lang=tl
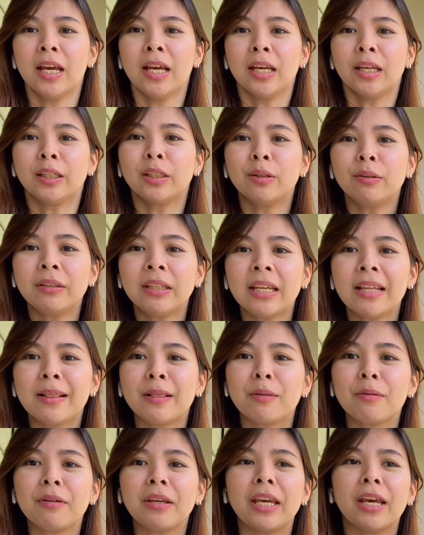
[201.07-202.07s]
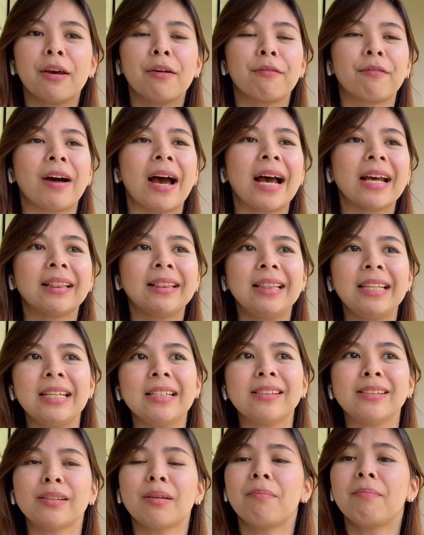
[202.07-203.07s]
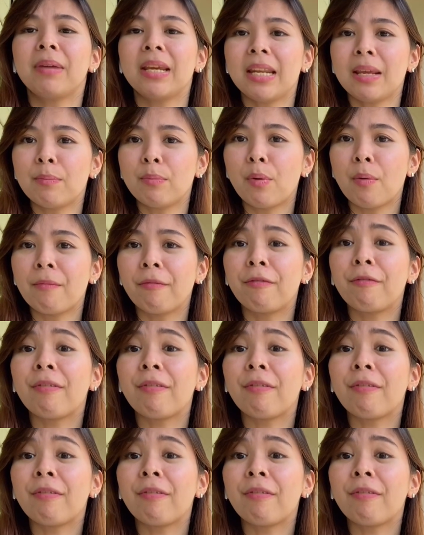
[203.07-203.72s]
you need to give at least minimum